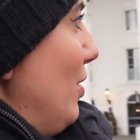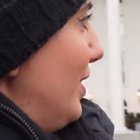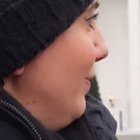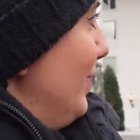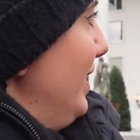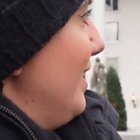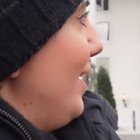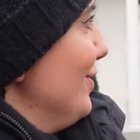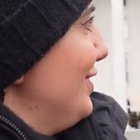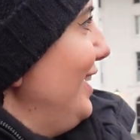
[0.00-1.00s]
Rocky von innen
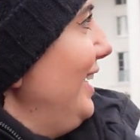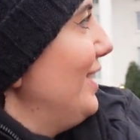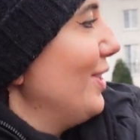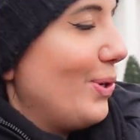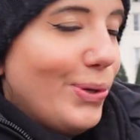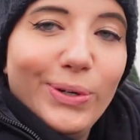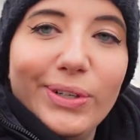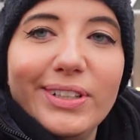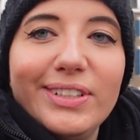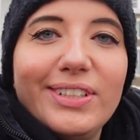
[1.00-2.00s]
aussieht
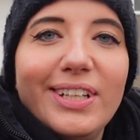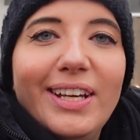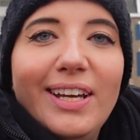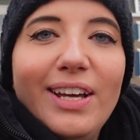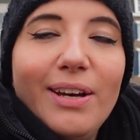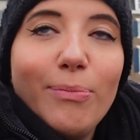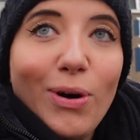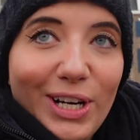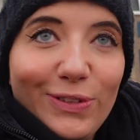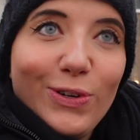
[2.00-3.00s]
und
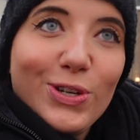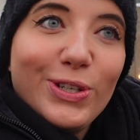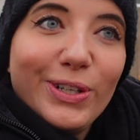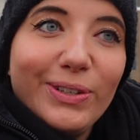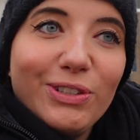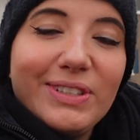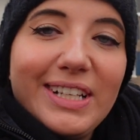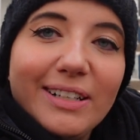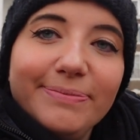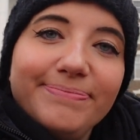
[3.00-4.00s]
morgen das Frühstück und ich würde
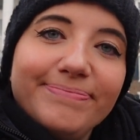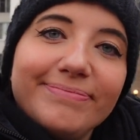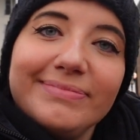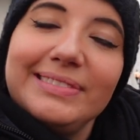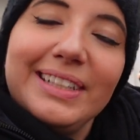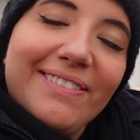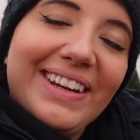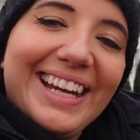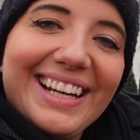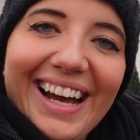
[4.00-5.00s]
sagen,
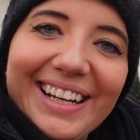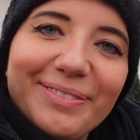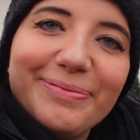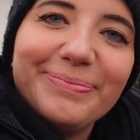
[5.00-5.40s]
wir gehen rein.